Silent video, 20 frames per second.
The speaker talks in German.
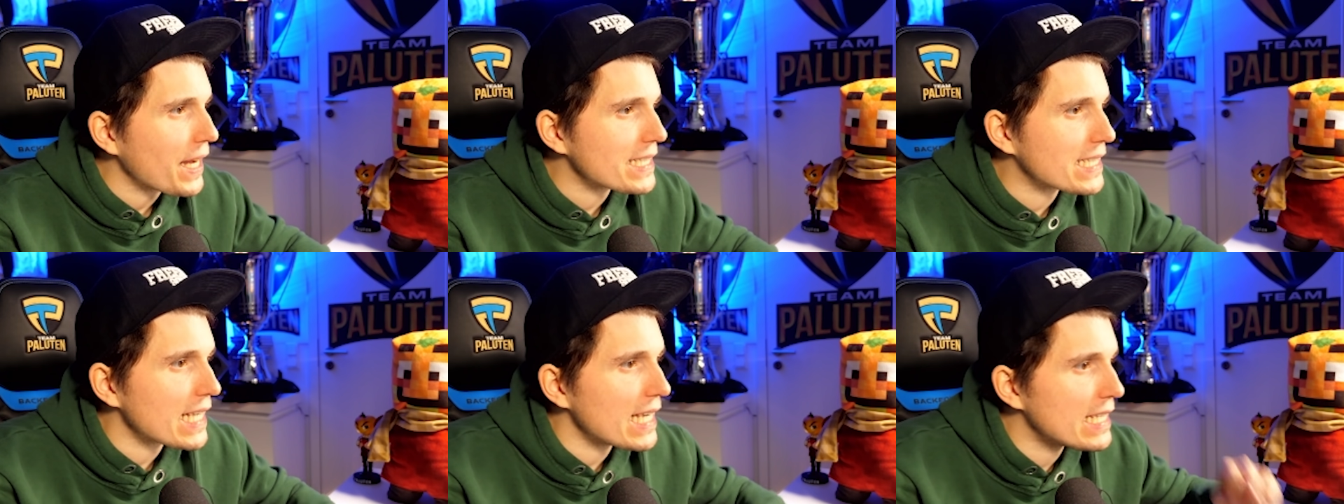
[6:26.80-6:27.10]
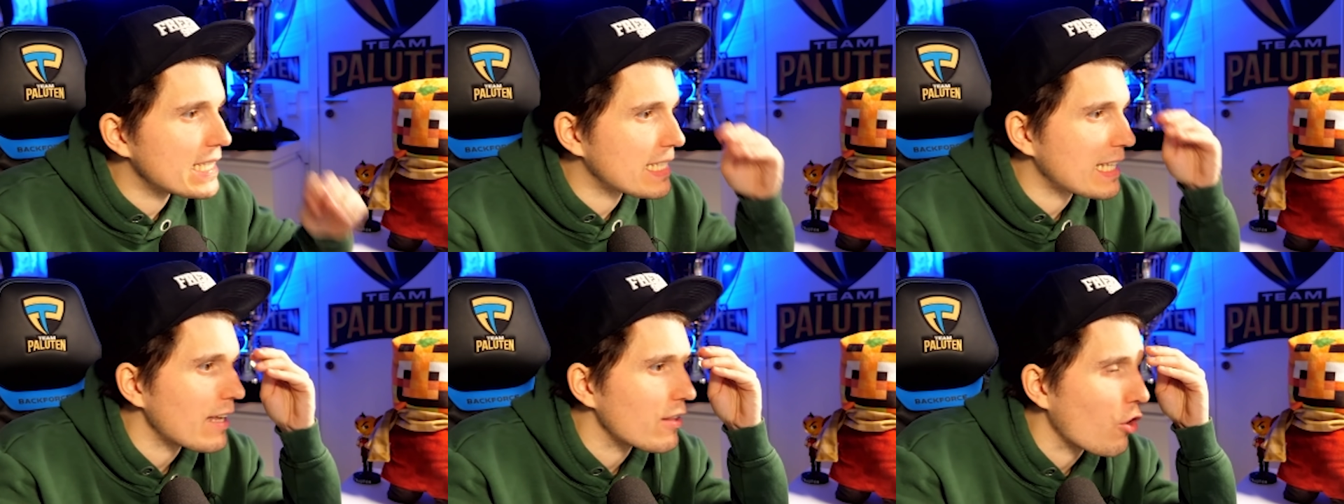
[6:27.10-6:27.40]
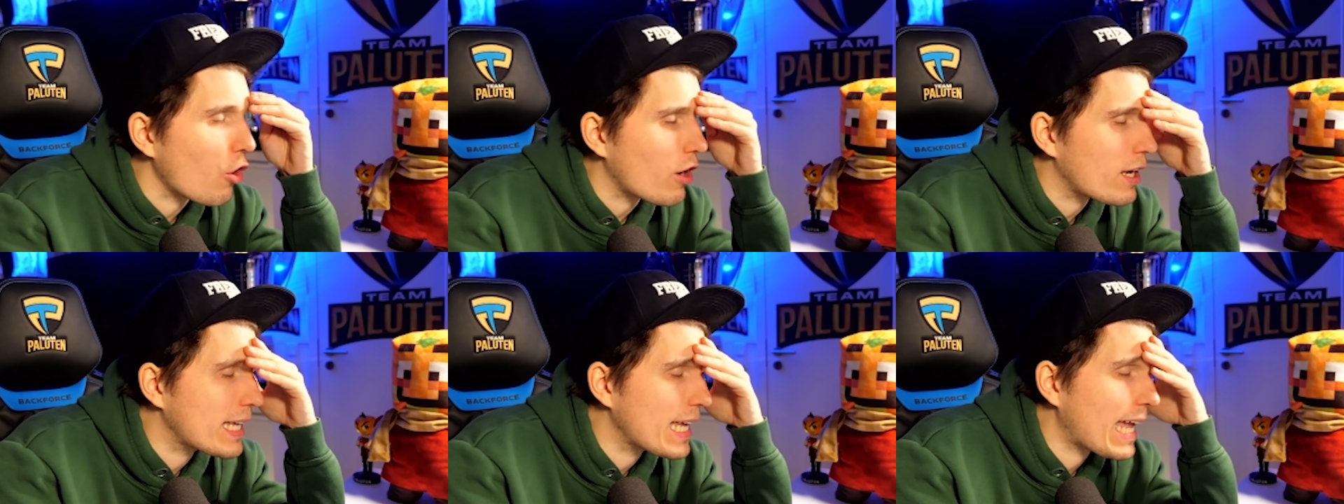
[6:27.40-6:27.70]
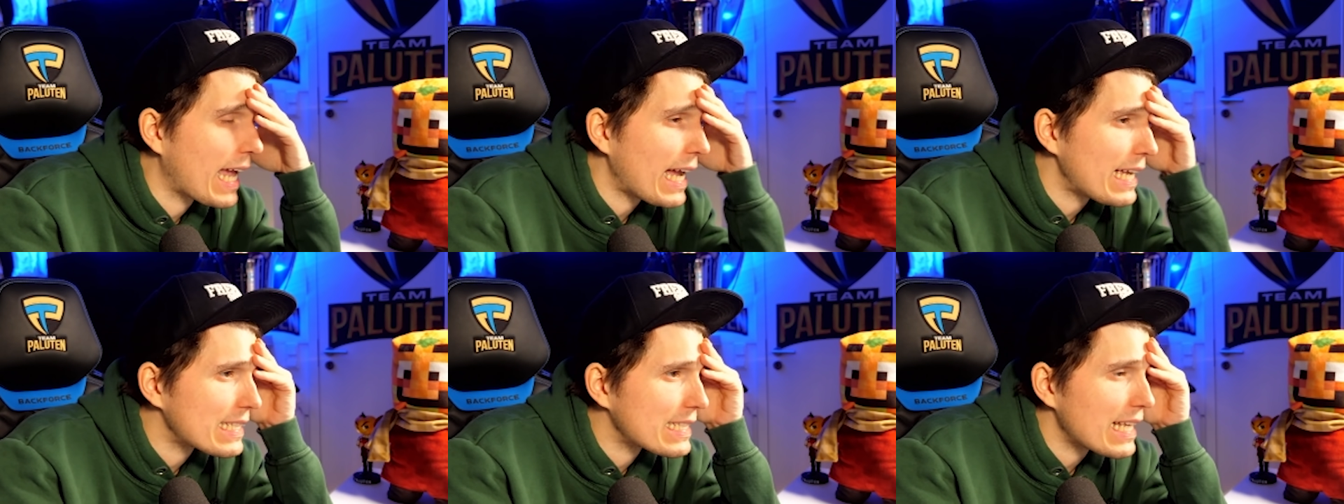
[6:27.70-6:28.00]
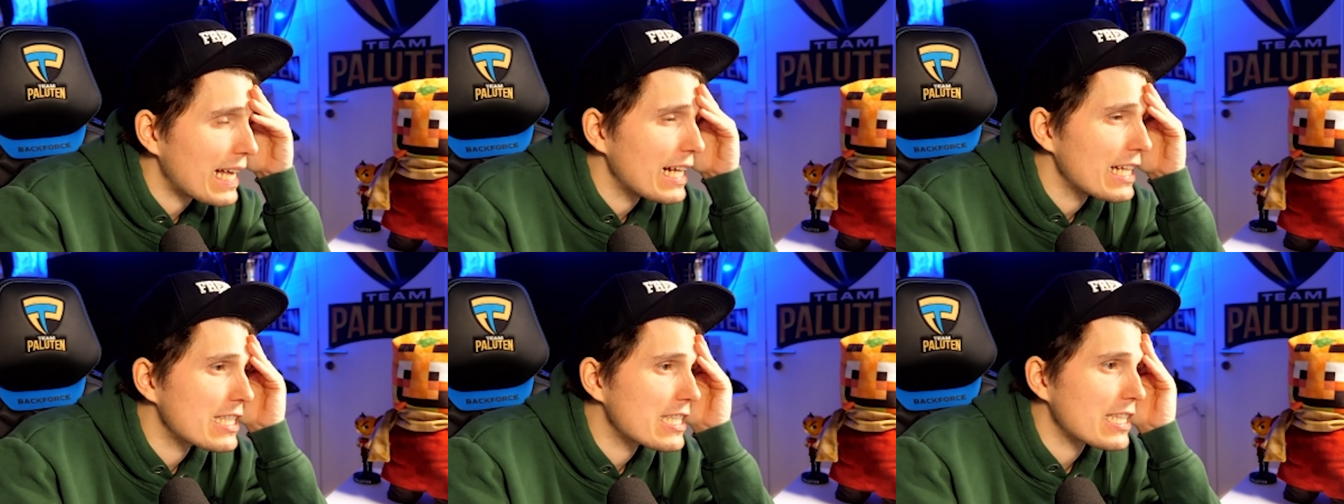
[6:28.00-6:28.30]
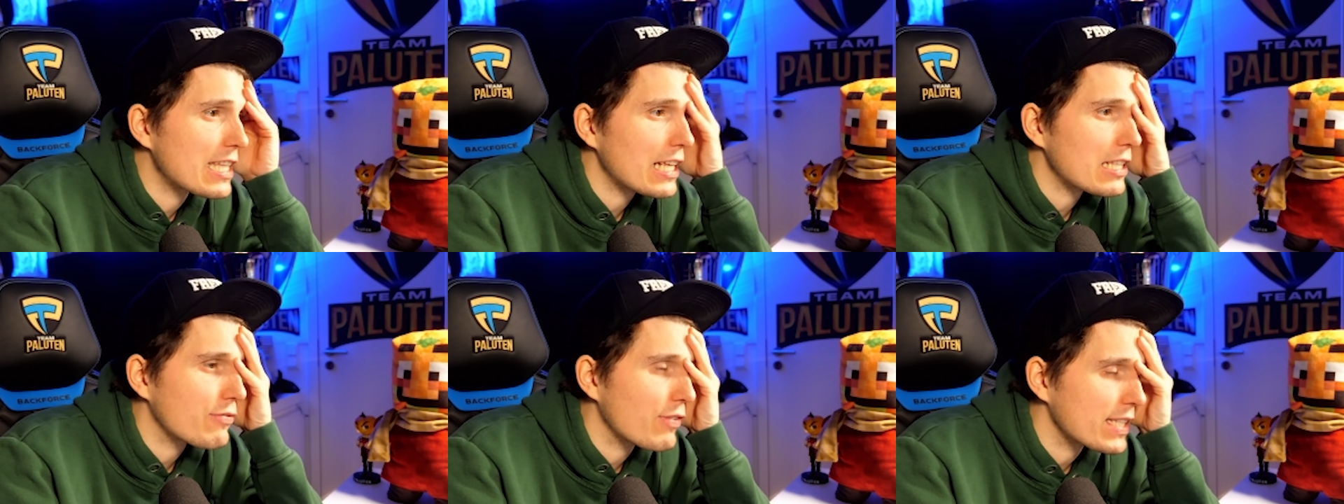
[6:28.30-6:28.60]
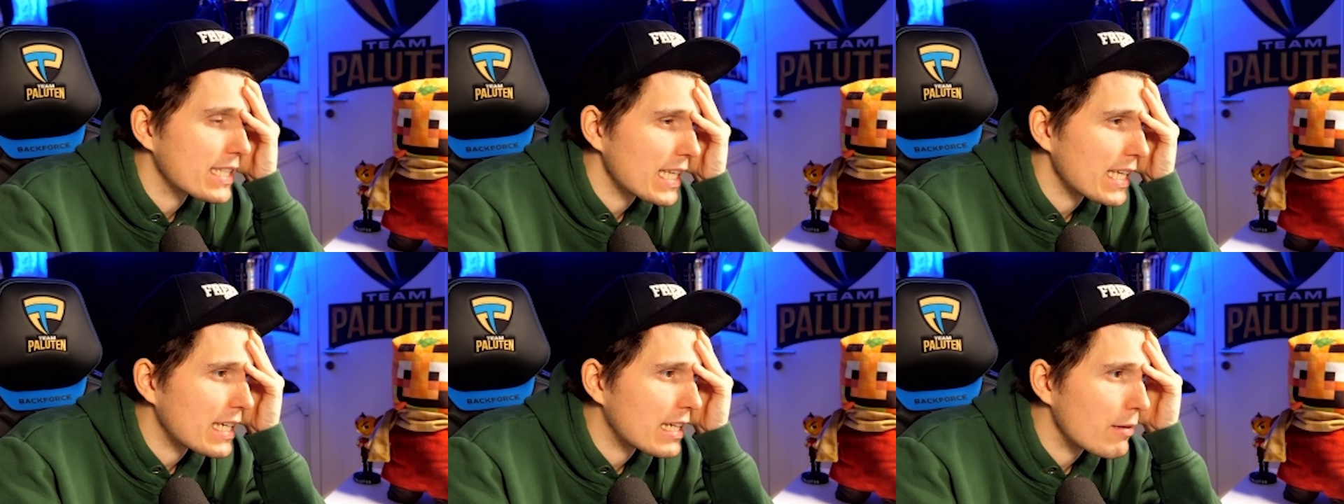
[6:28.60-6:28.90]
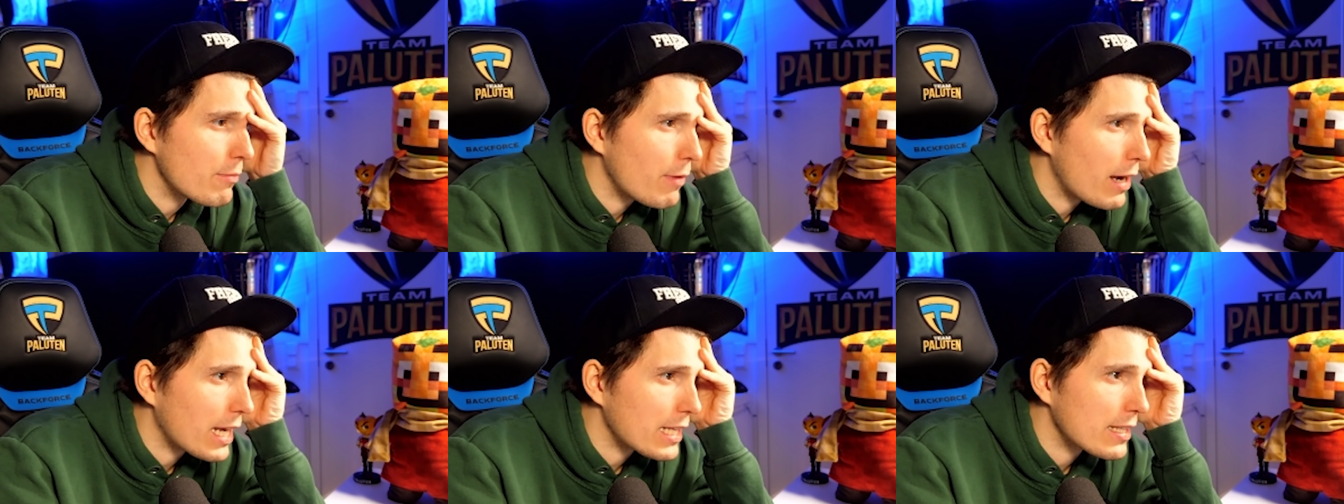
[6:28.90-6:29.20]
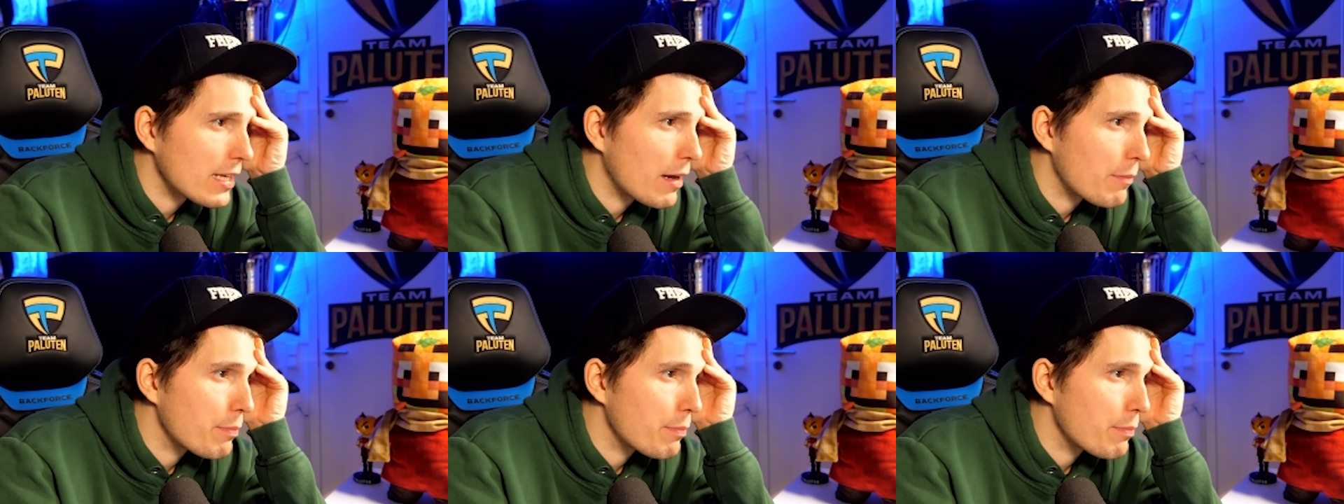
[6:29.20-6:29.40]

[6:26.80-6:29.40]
Das ist ja noch krasser als das, was ich gemacht